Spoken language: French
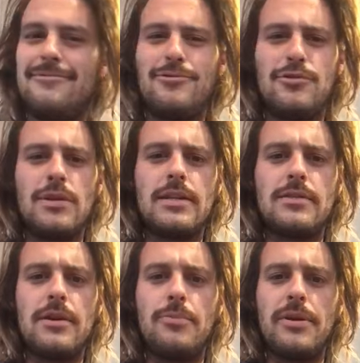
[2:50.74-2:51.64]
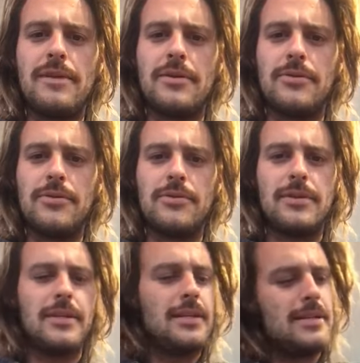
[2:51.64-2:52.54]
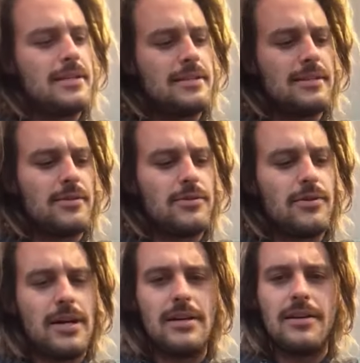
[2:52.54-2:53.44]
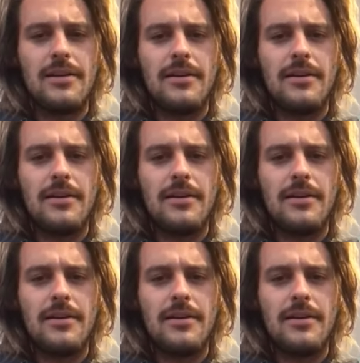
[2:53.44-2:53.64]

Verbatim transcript: de suite, ça sent un peu les vacances. Ça sent le soleil.